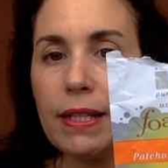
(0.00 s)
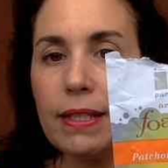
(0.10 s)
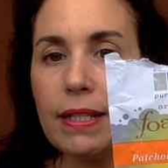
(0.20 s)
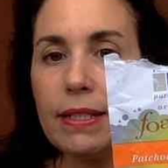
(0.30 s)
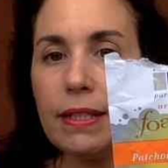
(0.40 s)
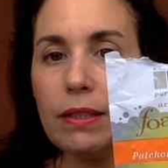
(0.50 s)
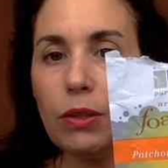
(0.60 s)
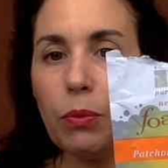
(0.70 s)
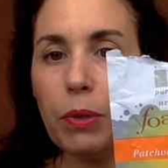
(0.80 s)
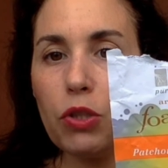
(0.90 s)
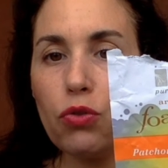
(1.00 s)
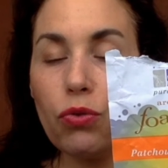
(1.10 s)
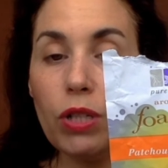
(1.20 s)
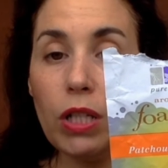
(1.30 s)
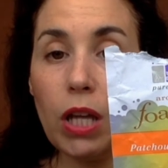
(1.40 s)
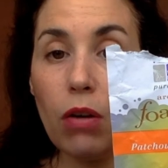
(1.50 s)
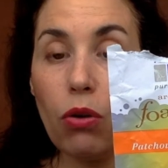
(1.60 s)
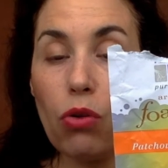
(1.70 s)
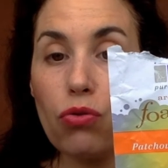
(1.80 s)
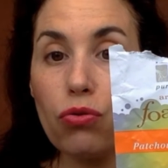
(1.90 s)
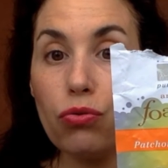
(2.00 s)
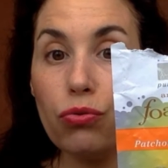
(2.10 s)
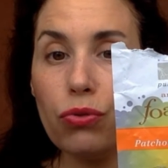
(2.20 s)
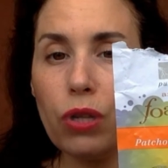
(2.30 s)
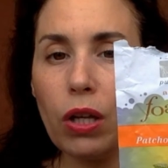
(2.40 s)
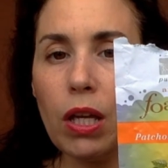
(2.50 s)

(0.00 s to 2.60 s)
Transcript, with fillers: celle-ci était au patchouli et à l'orange douce.